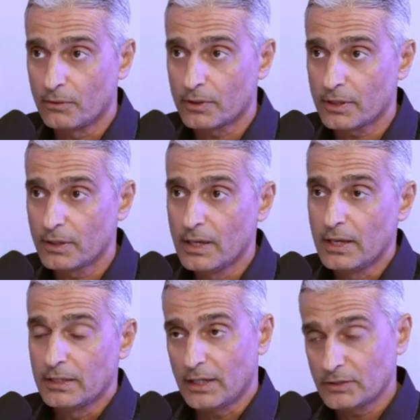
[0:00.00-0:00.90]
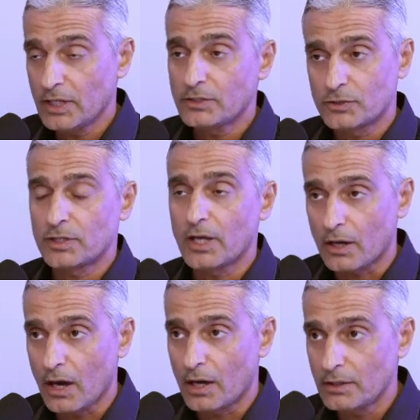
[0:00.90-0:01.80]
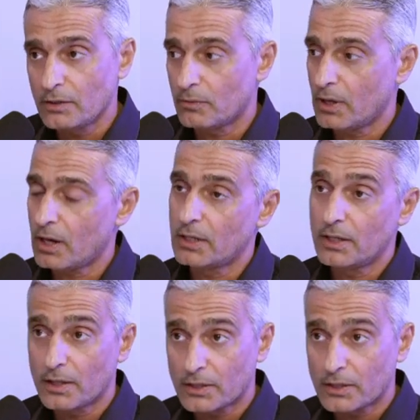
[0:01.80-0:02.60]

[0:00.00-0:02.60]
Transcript: اوكي يعني شيء تشتريه غالي ولكن